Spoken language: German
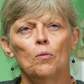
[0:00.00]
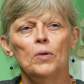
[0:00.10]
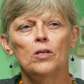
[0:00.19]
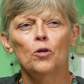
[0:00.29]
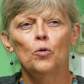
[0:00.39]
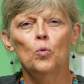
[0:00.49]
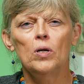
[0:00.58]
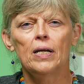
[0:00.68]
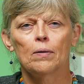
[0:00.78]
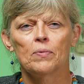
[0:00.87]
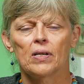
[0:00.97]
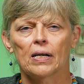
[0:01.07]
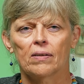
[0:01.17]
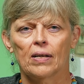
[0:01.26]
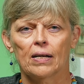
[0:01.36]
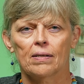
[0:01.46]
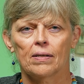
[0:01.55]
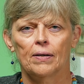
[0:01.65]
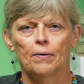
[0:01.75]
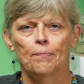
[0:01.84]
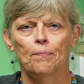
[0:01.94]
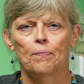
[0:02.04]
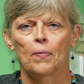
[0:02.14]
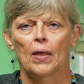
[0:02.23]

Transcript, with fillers: Mitte Juni haben sie dann gesagt, ähm,